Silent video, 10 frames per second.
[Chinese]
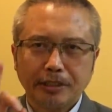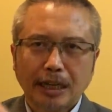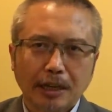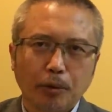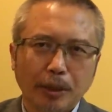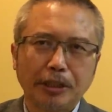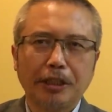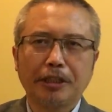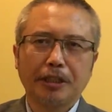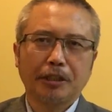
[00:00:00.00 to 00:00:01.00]
三个关键
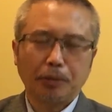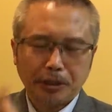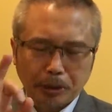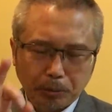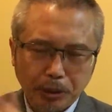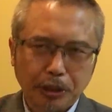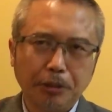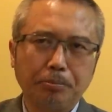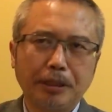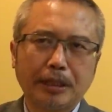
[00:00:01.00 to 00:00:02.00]
的阶层会成为习
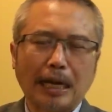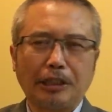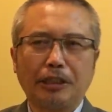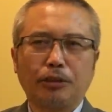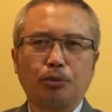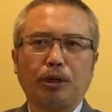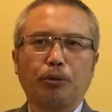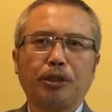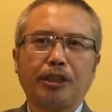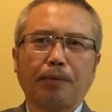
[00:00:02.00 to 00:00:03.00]
近平打击的主要
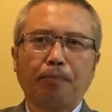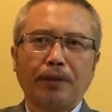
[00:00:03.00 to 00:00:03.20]
对象。